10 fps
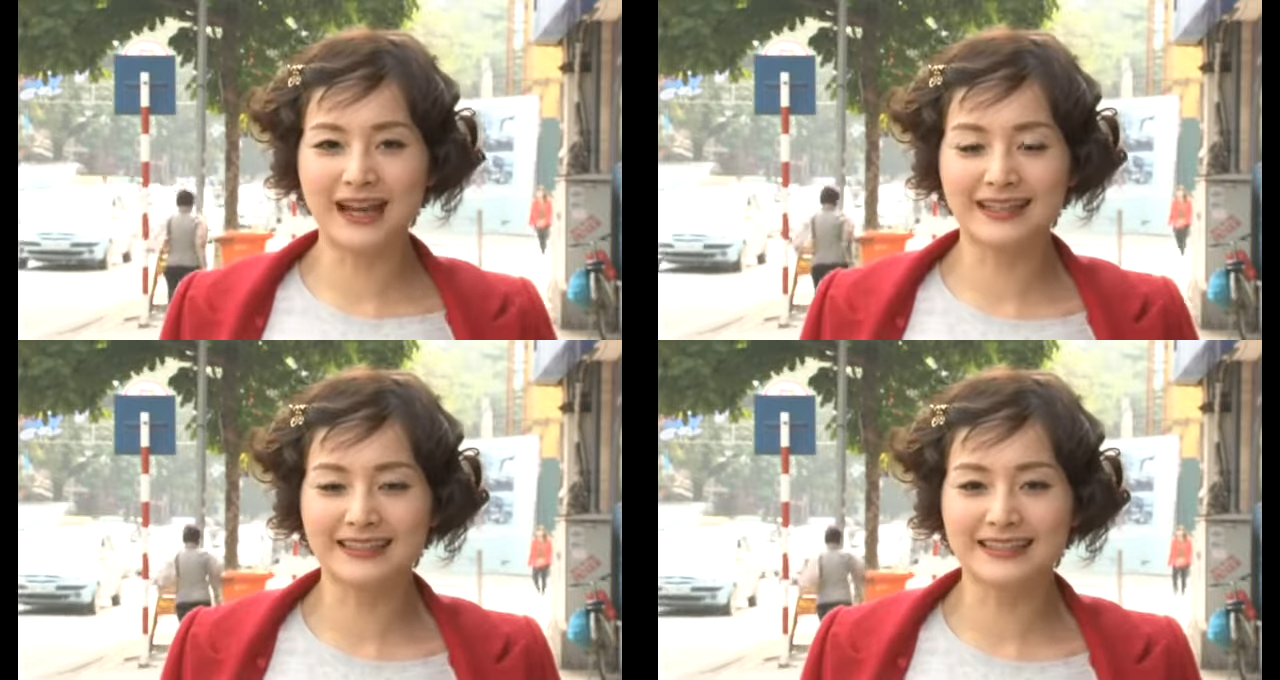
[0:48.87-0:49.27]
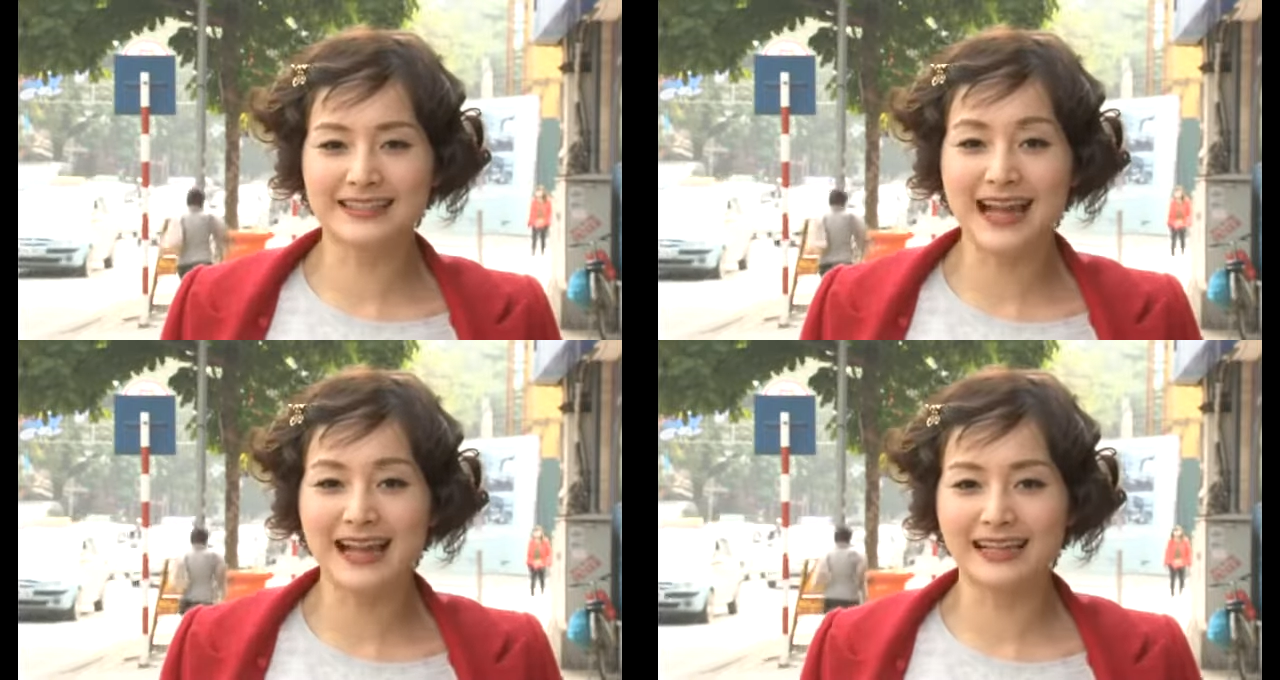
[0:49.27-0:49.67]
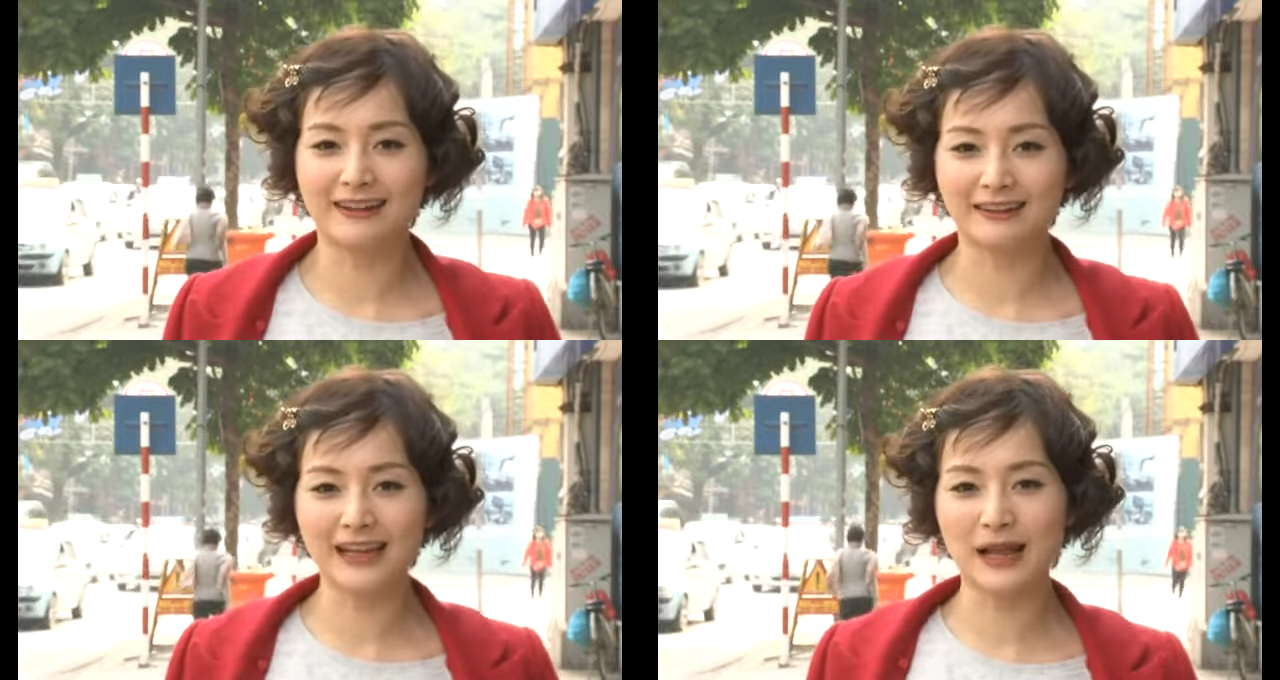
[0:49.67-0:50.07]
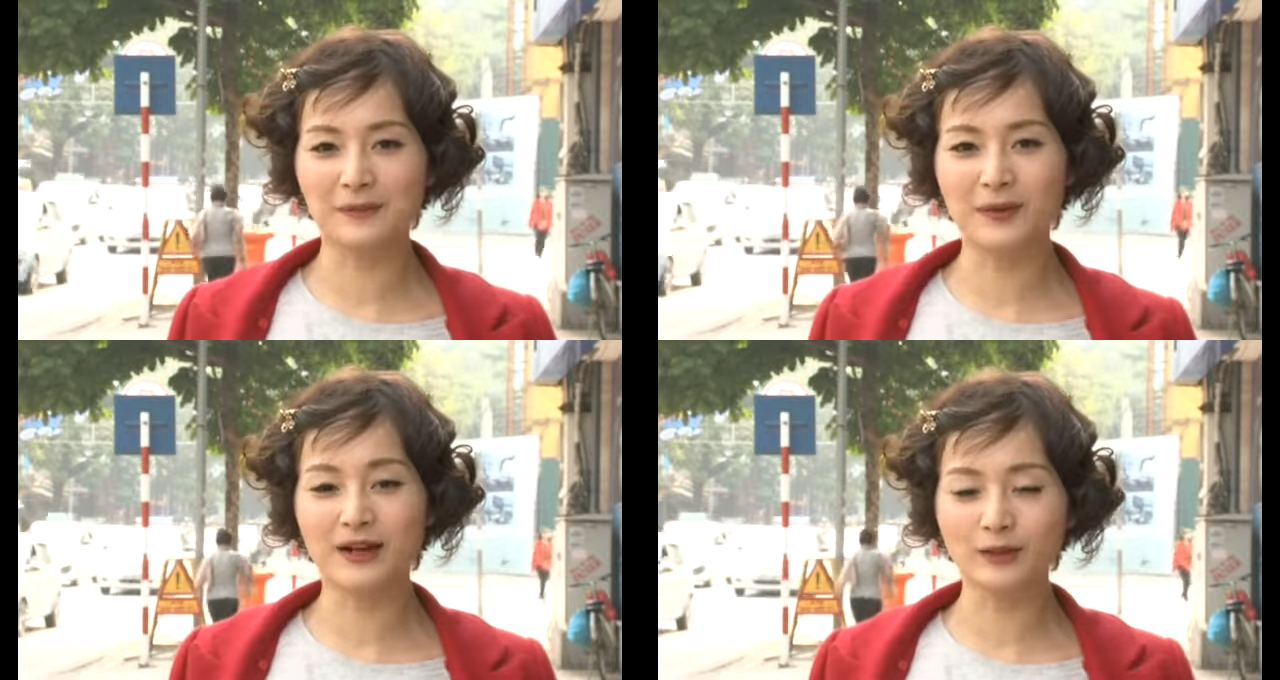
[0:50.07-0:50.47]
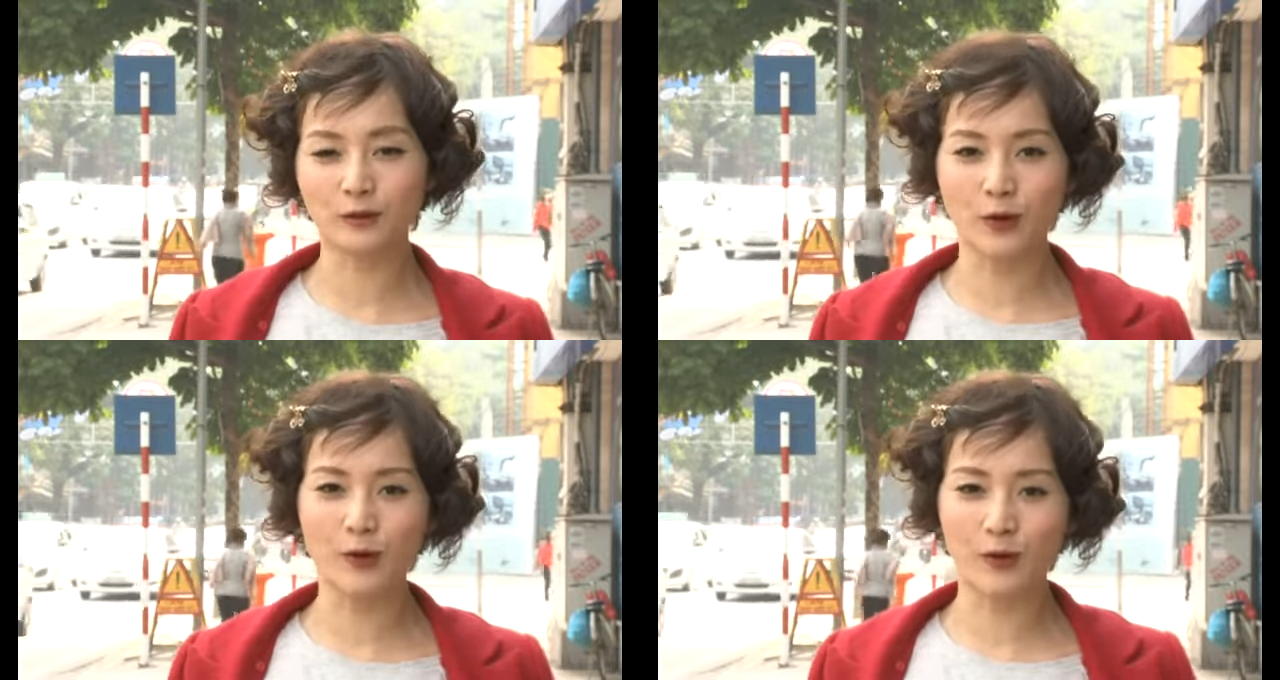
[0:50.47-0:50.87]
cửa hàng thời trang để có thể làm mới
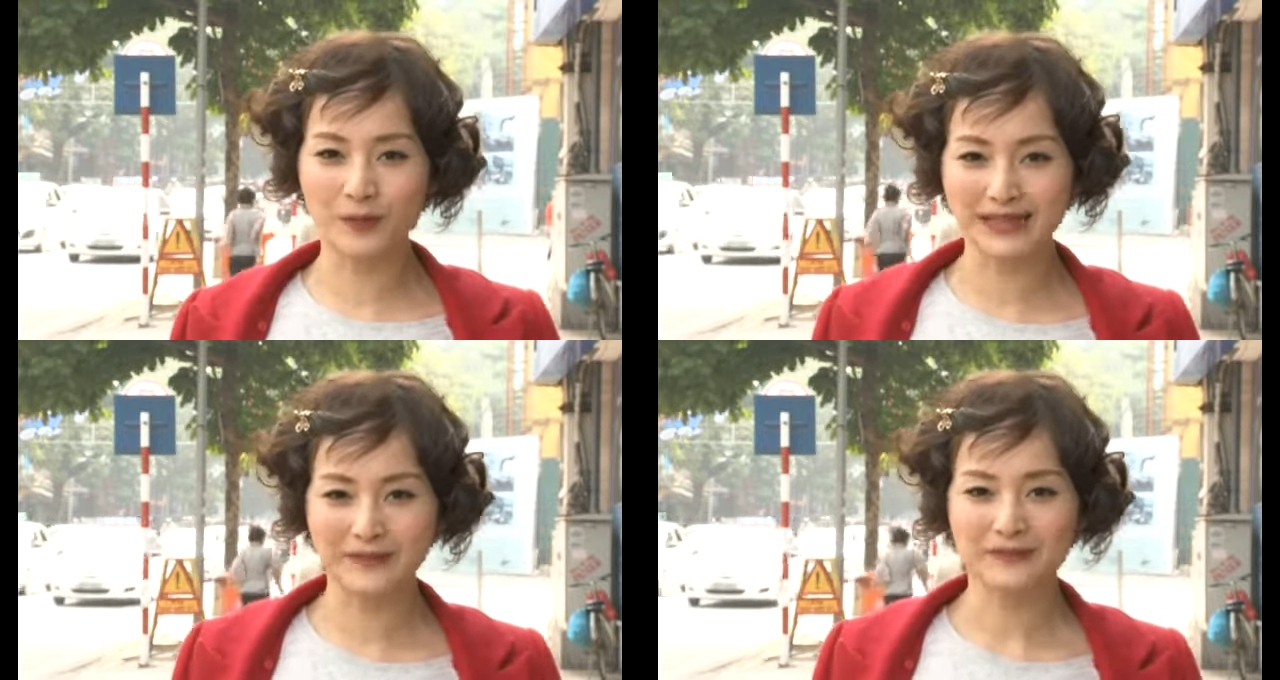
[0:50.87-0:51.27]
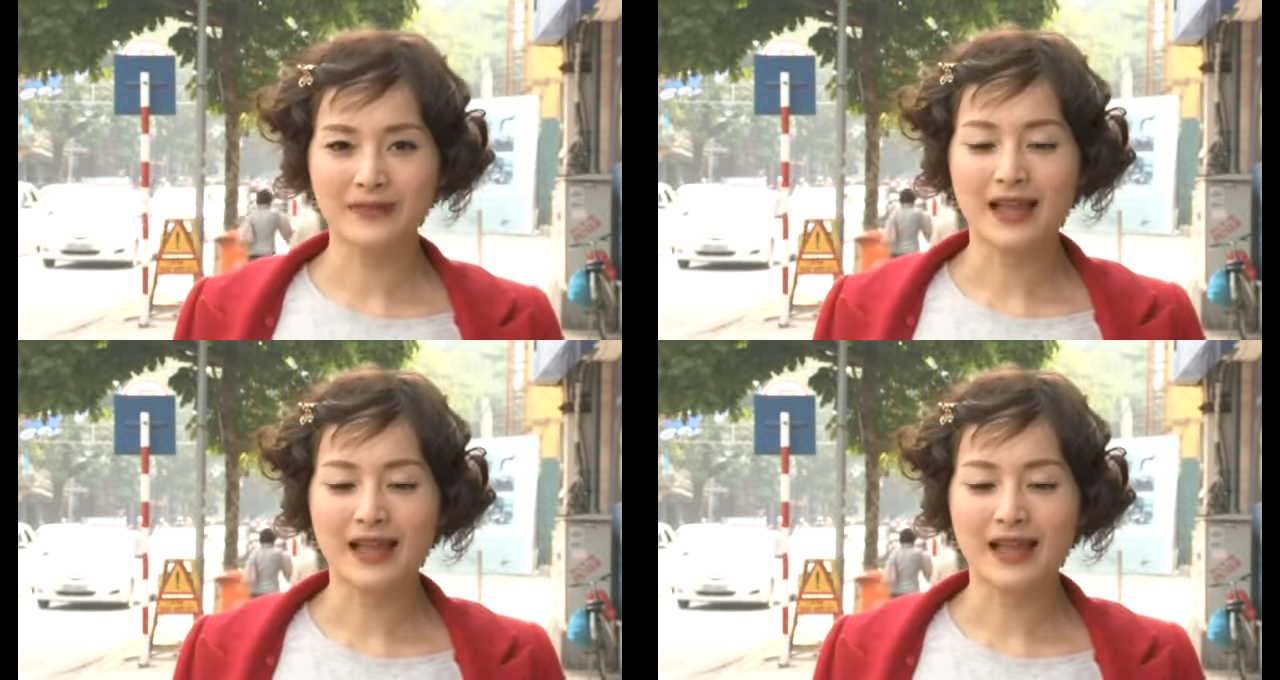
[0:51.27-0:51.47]
tủ đồ của mình